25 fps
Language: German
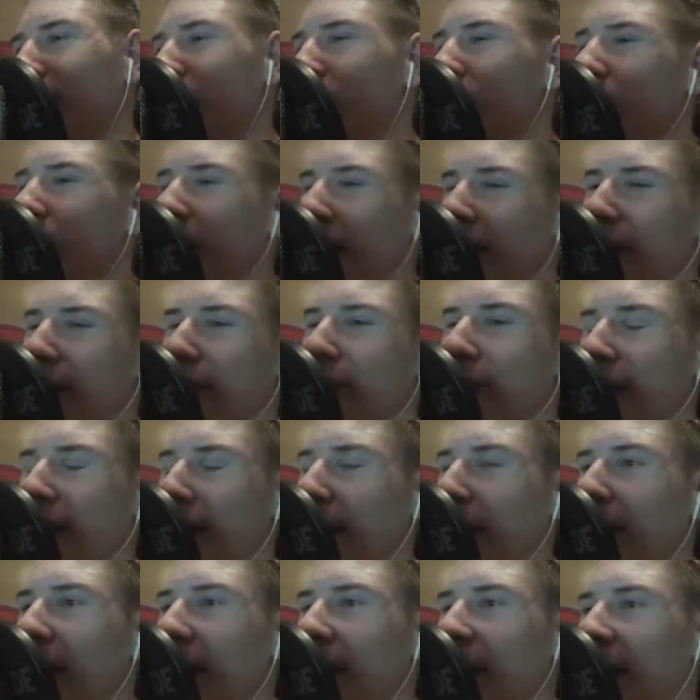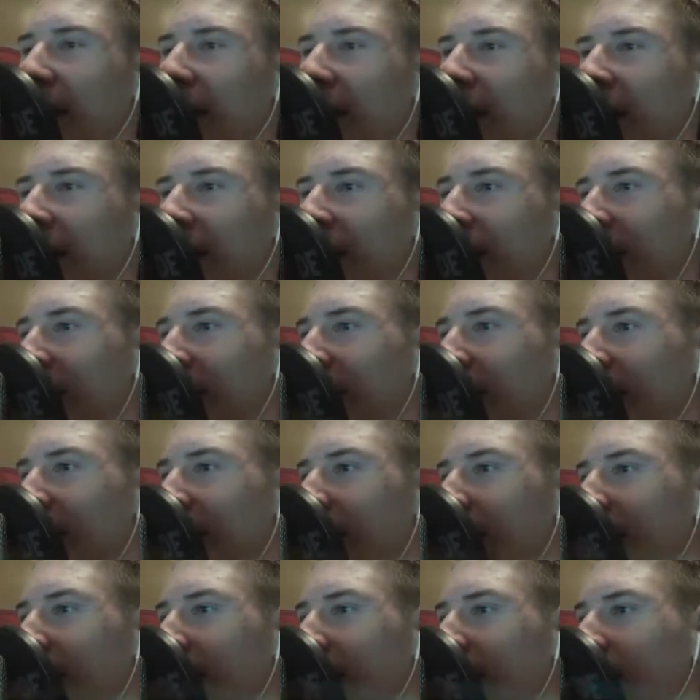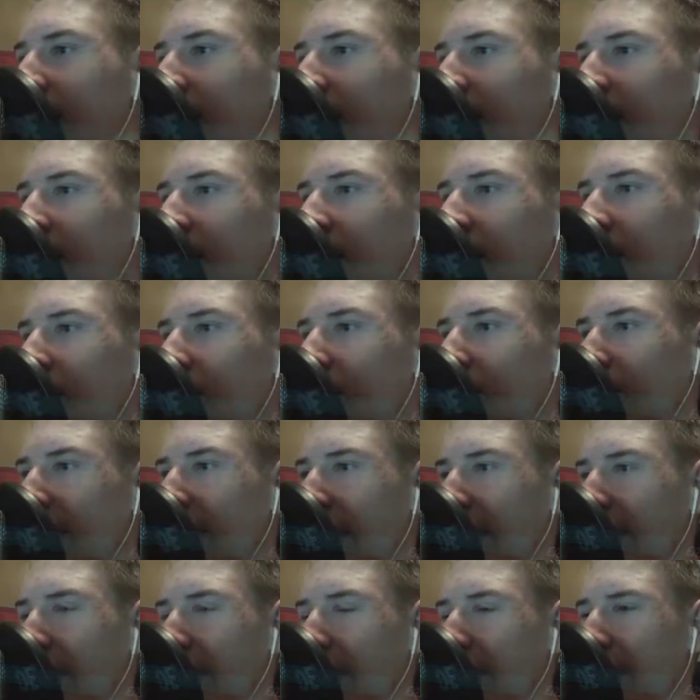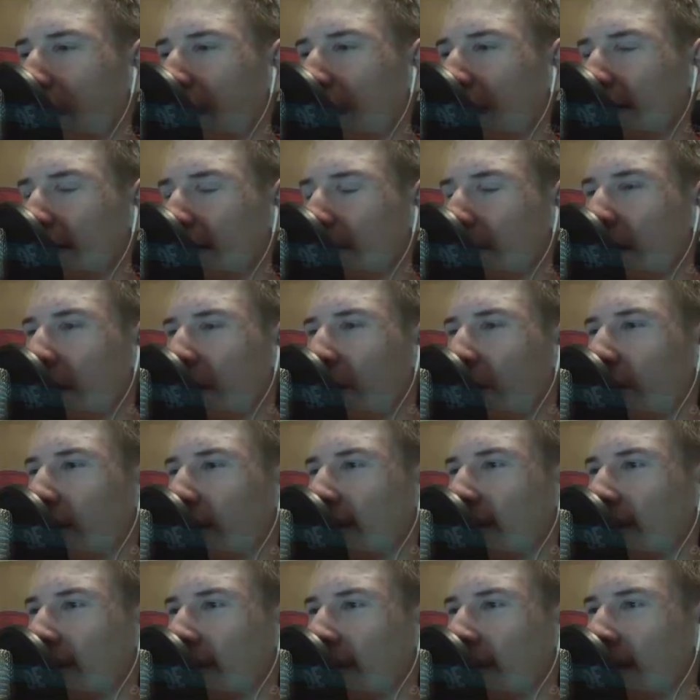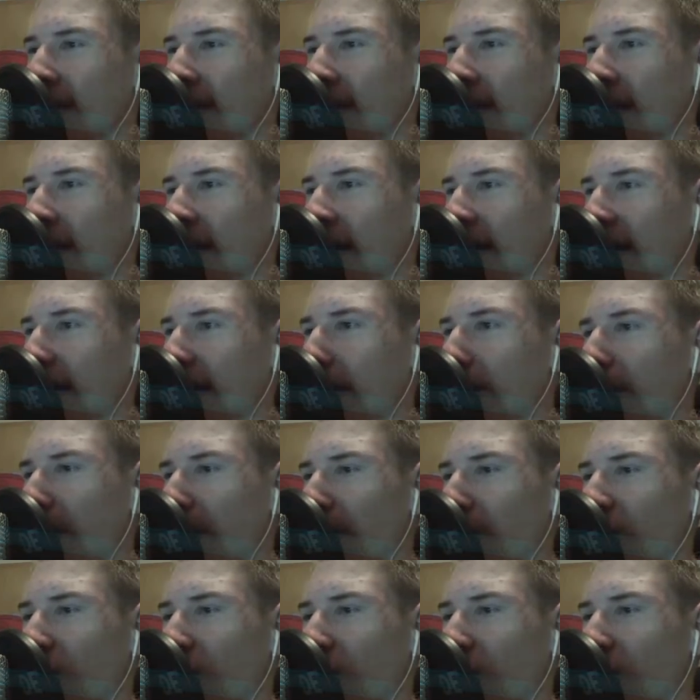auch einfach mal. Okay, Ball ist im Aus. Gibt